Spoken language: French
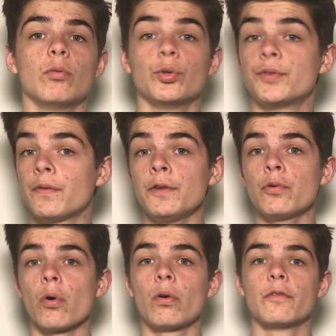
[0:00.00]
Le défi
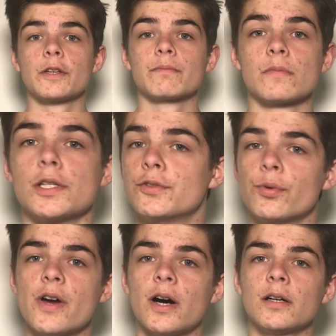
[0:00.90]
fut relevé. Les
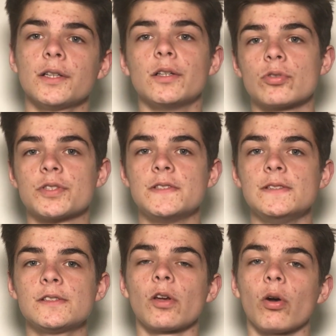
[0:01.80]
deux nains et
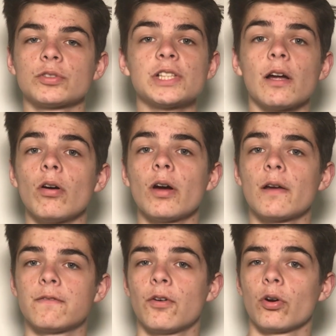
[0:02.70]
Loki se rendirent alors à
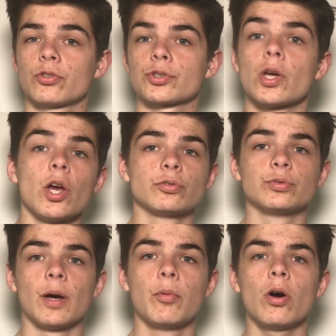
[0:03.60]
la forge.
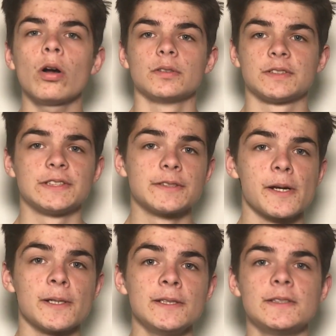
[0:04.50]
Tout d'abord,
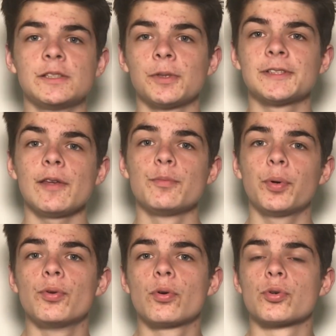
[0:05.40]
Sindri disposa une
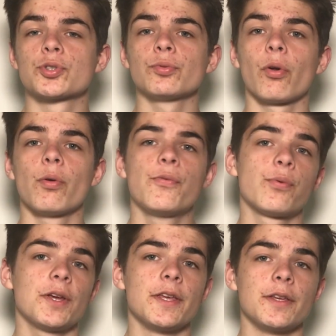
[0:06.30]
peau de cochon dans le
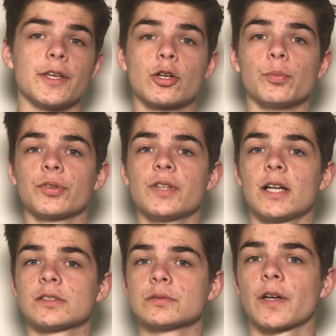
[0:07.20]
foyer et
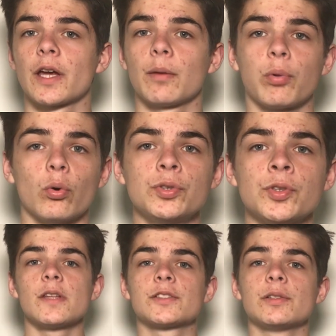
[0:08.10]
commanda à son frère
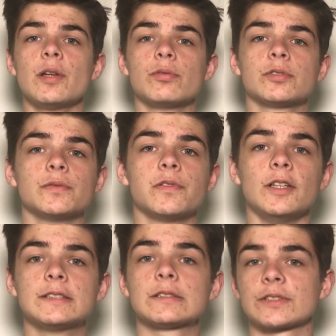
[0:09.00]
Brook d'actionner le
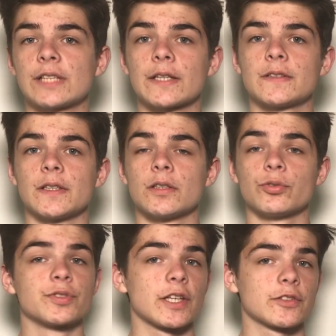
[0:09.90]
soufflet sans s'arrêter,
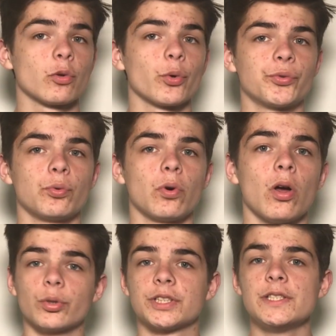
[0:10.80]
jusqu'à son retour.
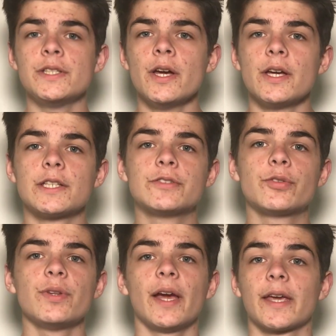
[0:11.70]
Loki, qui
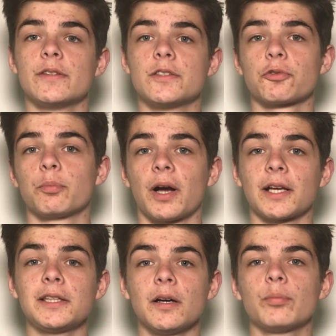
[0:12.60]
tenait à gagner son
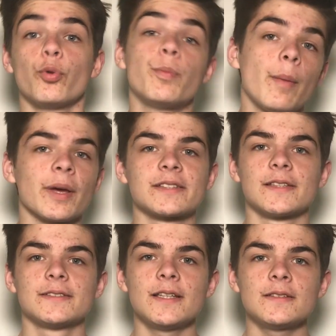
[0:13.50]
pari hein, pour ne pas perdre
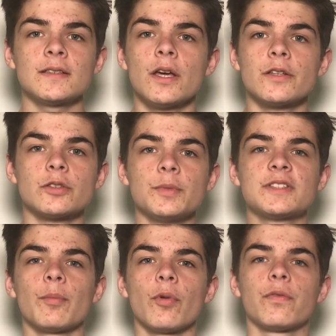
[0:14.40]
sa tête, se
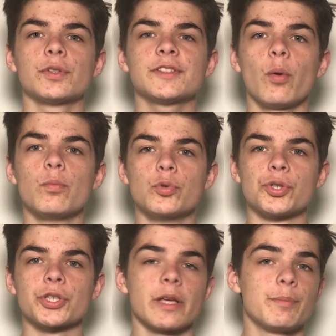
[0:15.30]
métamorphosa en
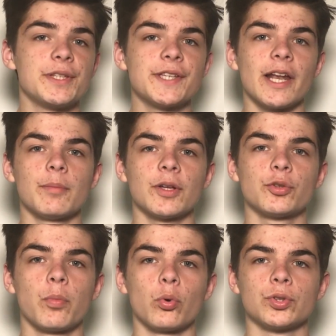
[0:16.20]
mouche et piqua la main
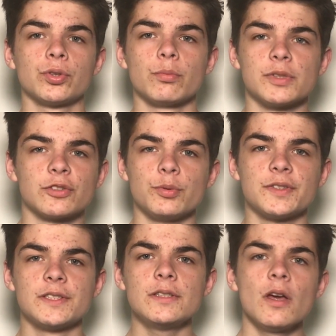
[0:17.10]
de Brook, mais
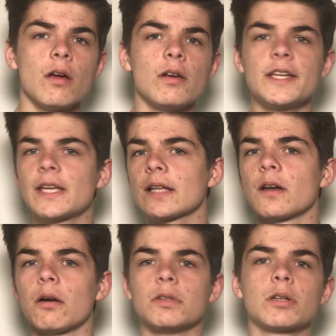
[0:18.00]
celui-ci
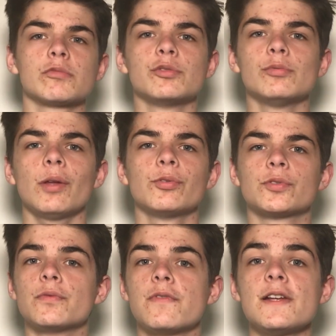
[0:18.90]
l'écarta et continua de
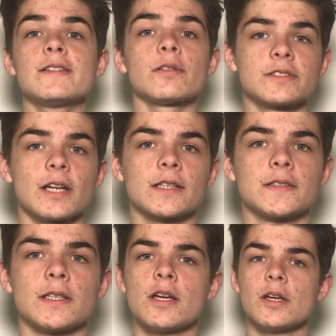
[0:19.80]
souffler sans
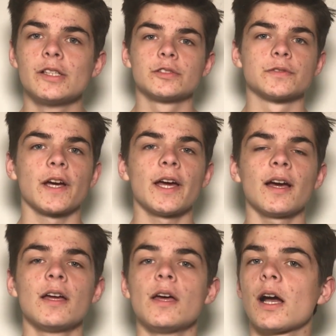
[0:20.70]
s'arrêter. Son
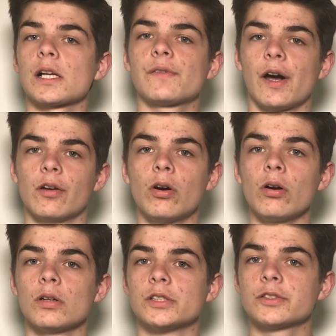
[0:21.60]
frère arriva
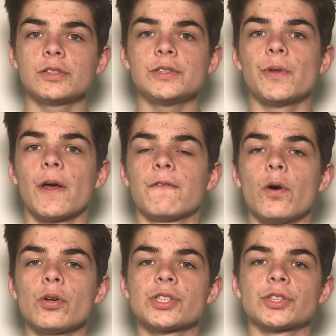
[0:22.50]
alors et sortit de la
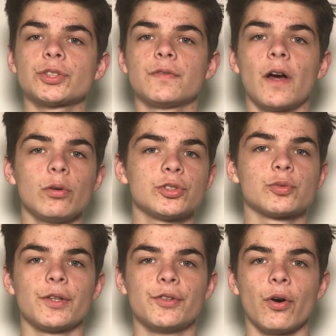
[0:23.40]
forge un cheval aux
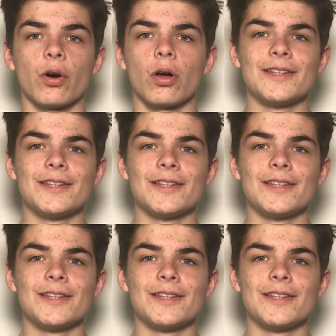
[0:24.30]
soies d'or.